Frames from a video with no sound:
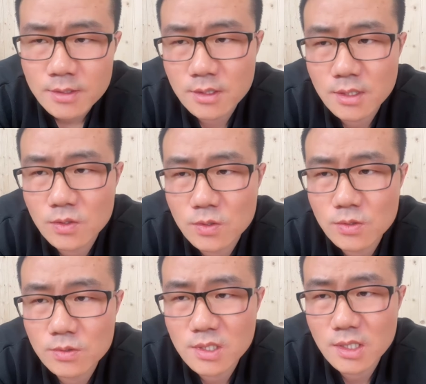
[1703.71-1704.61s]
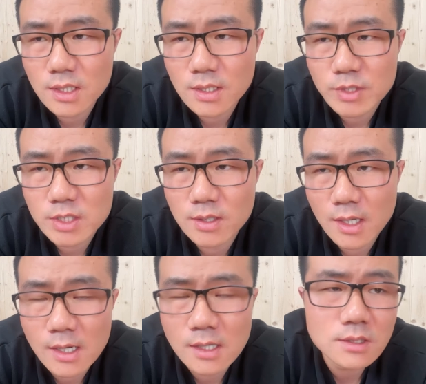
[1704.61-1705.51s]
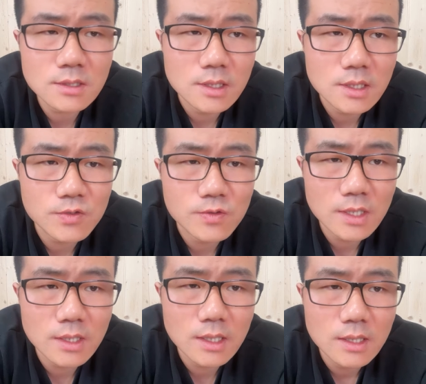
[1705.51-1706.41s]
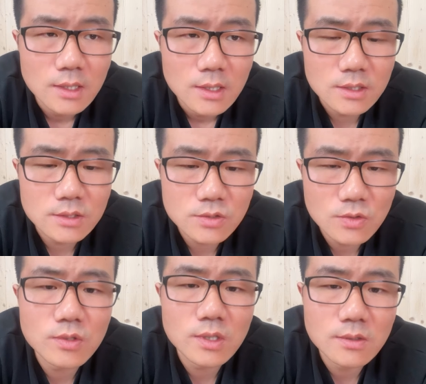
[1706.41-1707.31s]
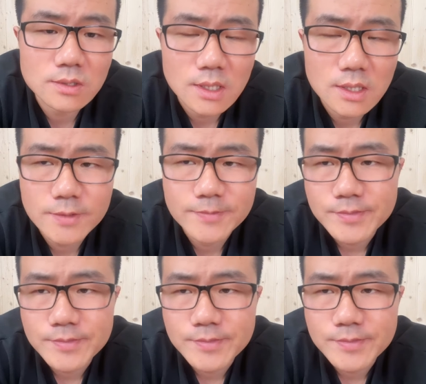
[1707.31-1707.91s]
你得有这个比较良性的一种这个呃收入的构成。